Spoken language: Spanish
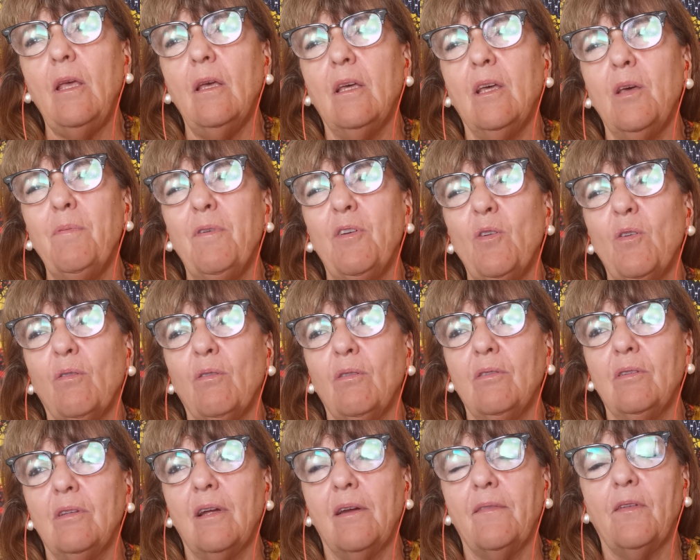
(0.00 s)
¿Qué iba yo a
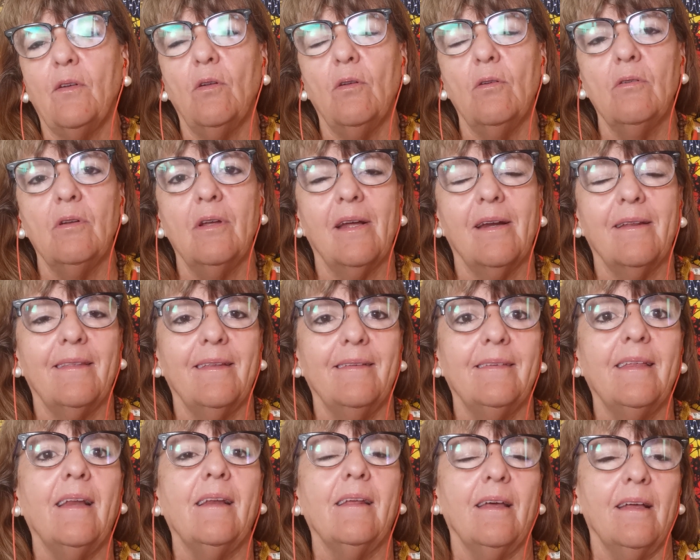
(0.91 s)
contar de los
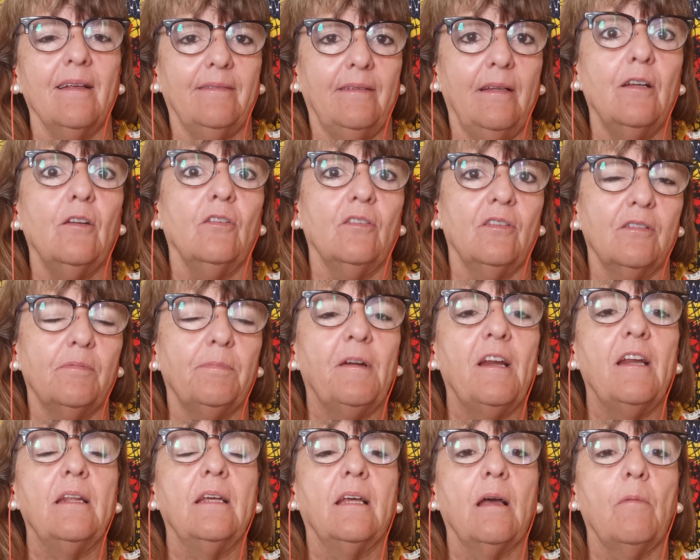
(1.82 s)
neandertales? así ah, los de
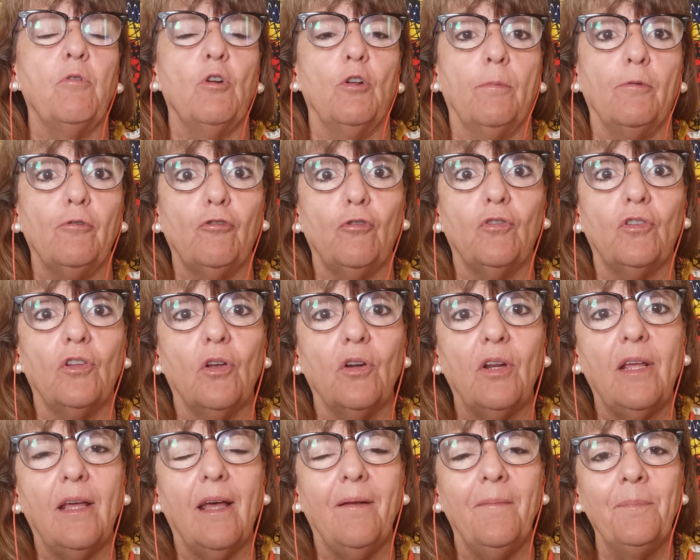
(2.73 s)
Sbrenica. Bueno, pues su
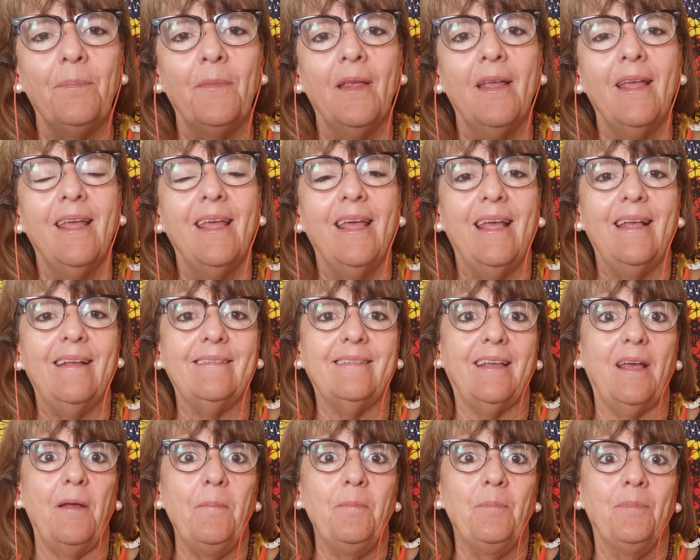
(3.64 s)
teoría es
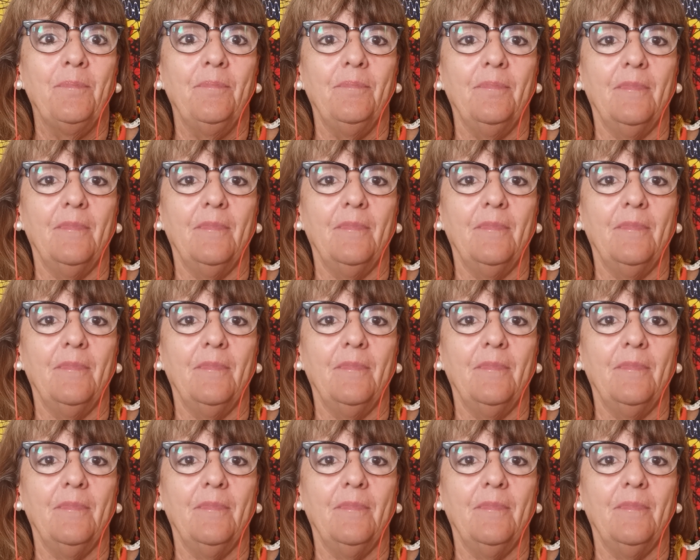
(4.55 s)
que